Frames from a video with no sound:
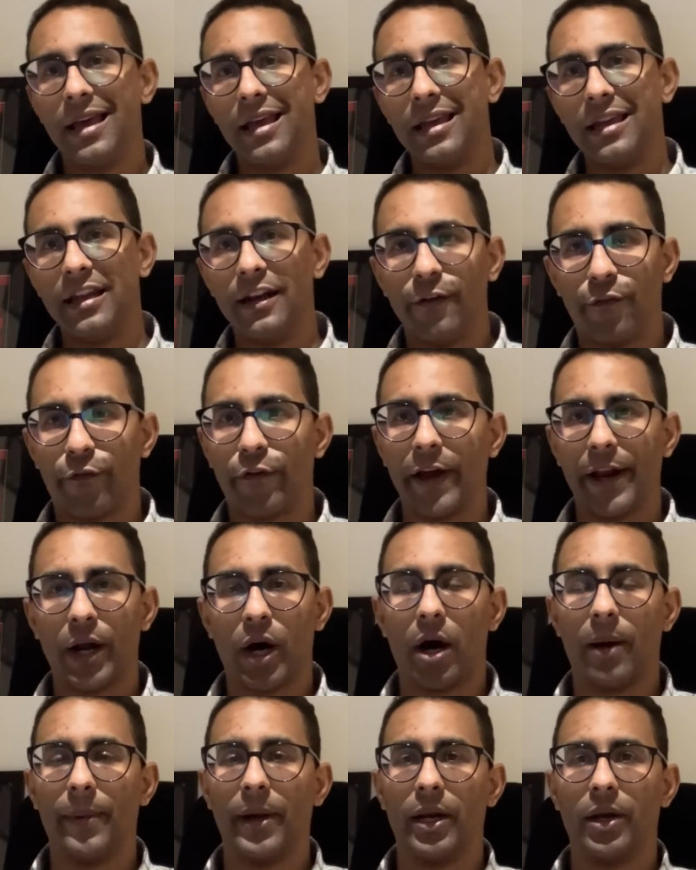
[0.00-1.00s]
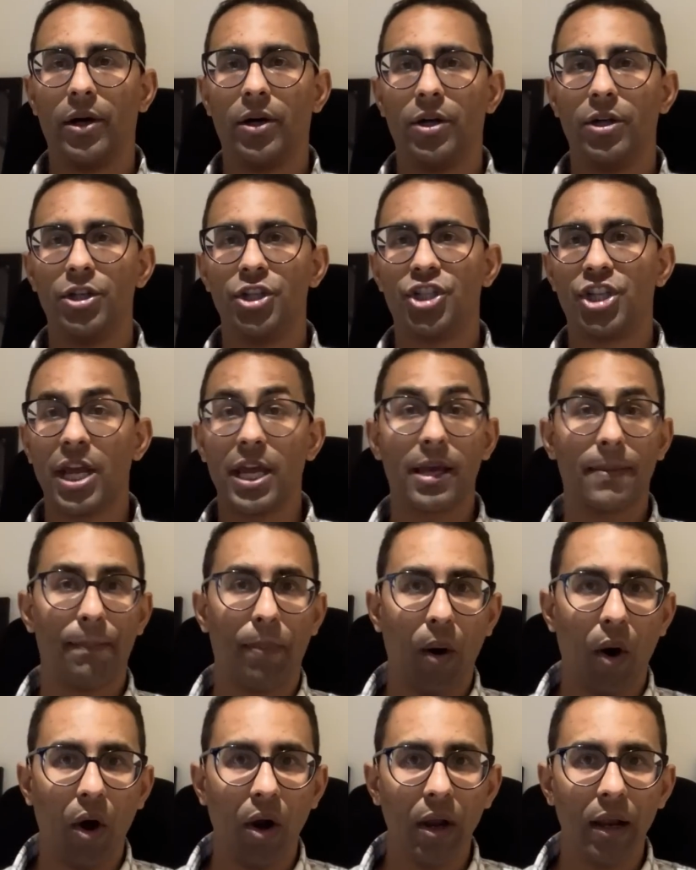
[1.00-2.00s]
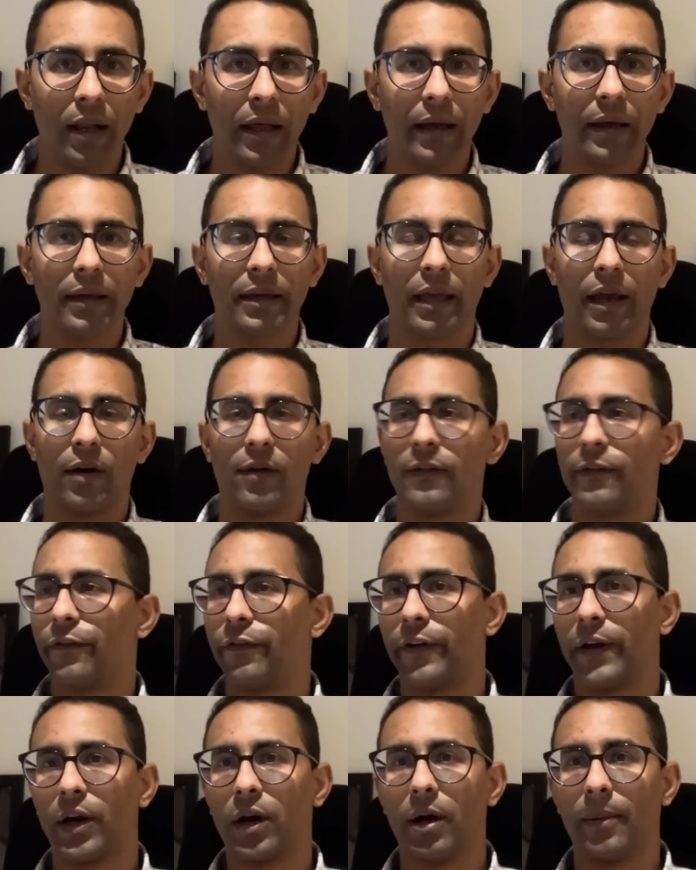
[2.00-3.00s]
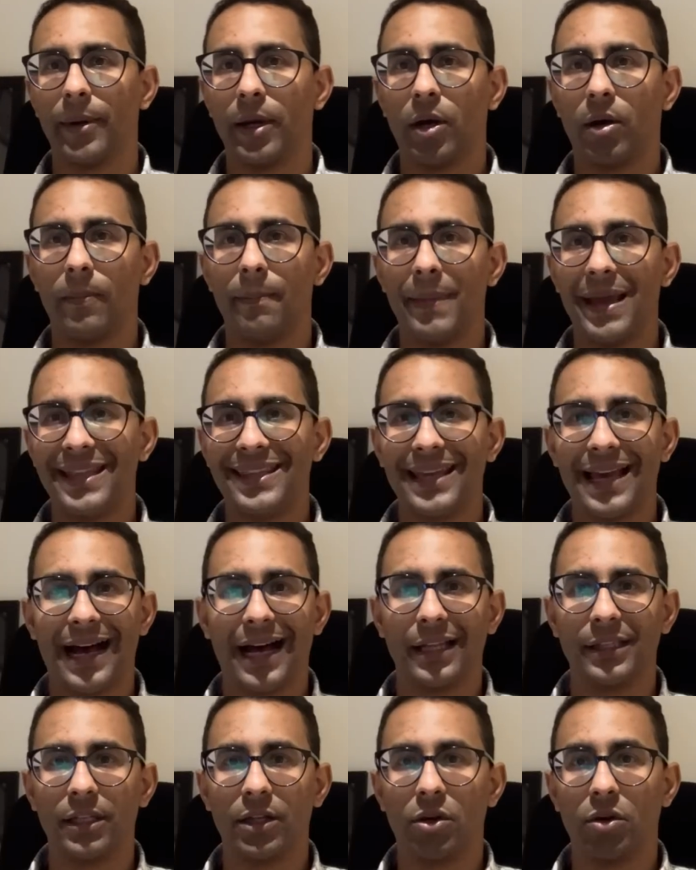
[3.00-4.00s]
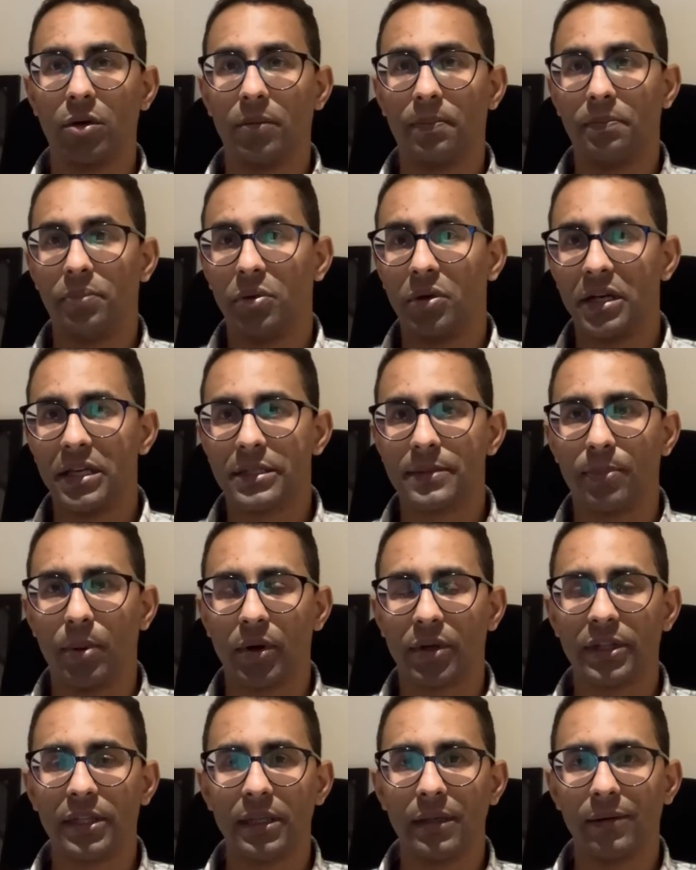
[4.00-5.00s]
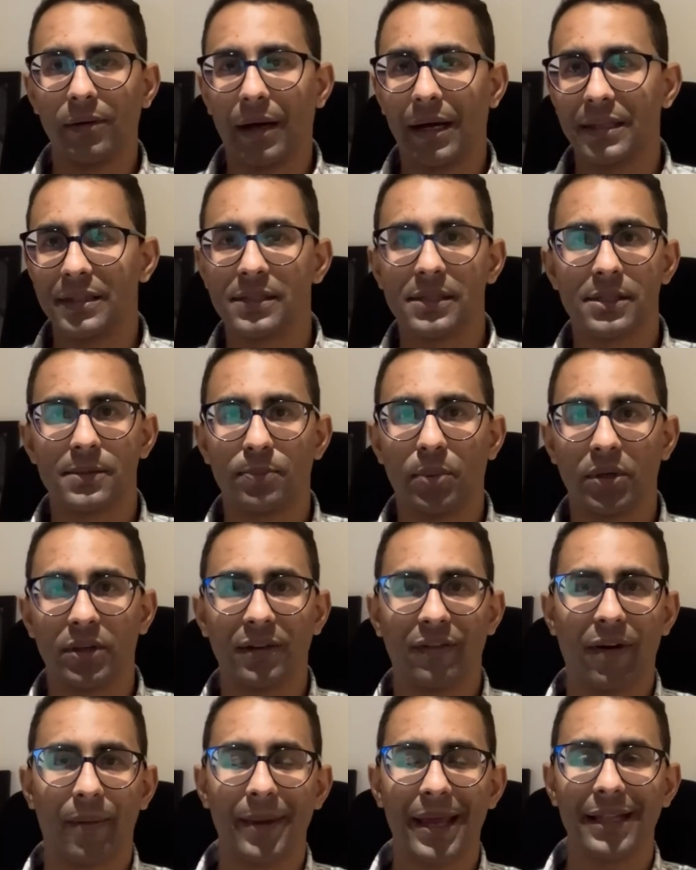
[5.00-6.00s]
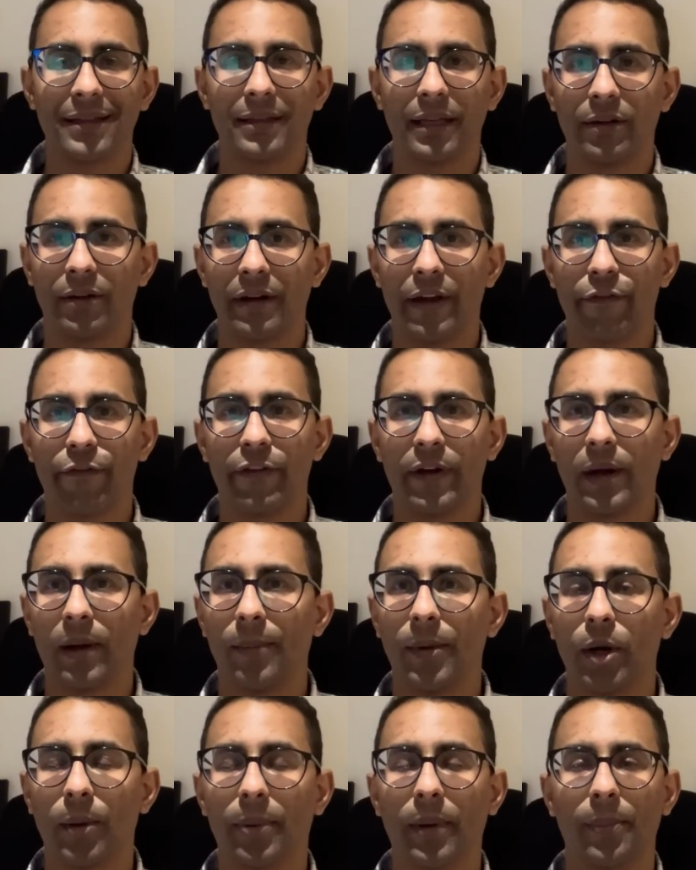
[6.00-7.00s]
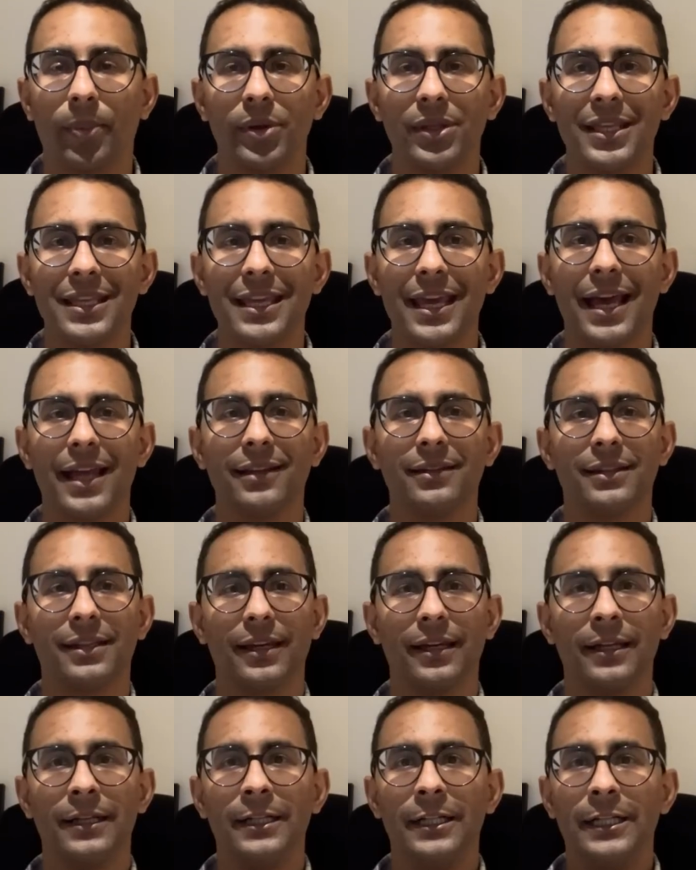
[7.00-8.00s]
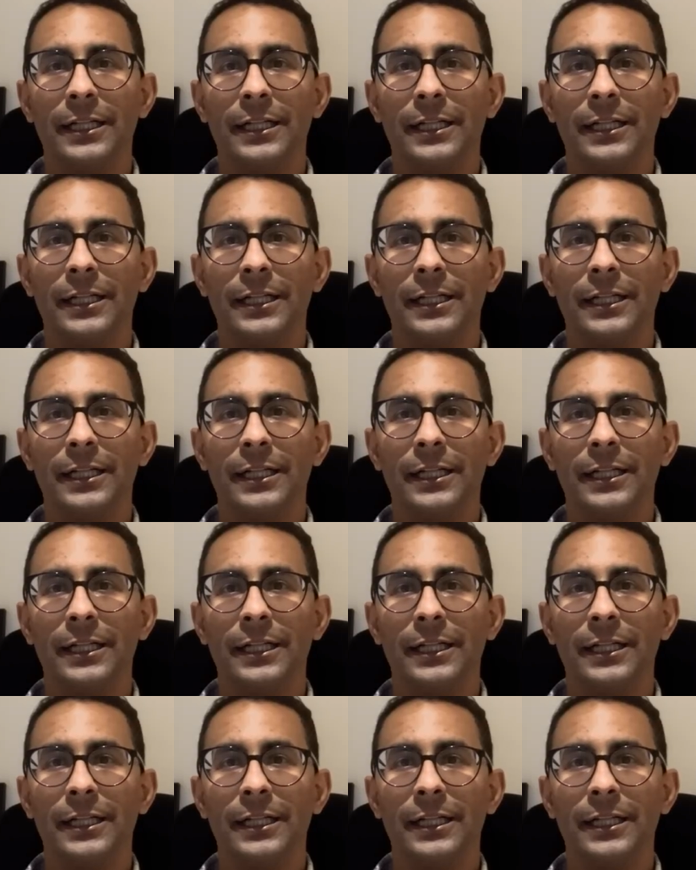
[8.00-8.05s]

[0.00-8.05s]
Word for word: il fenomeno Jake Paul, che è un fenomeno mediatico più che sportivo, anzi sportivamente non è fenomeno proprio di niente.